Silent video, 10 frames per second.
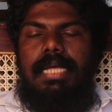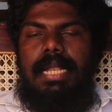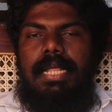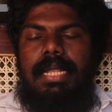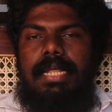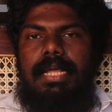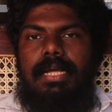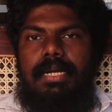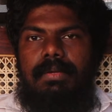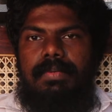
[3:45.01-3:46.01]

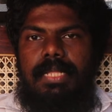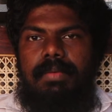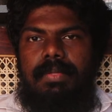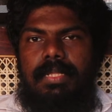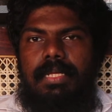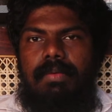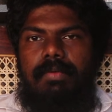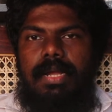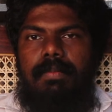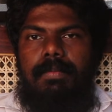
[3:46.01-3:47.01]
அலையலையாக எழுவதை வந்து
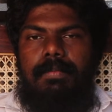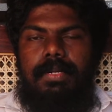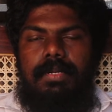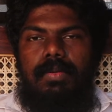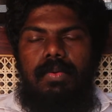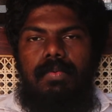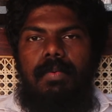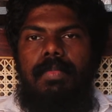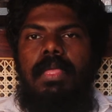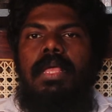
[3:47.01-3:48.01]
விகல்பம் என்று
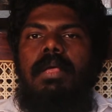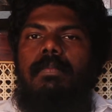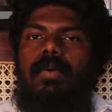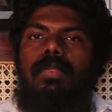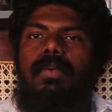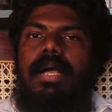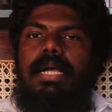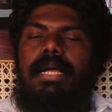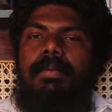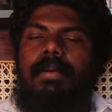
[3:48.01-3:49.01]
கூறுவோம் பொதுவாக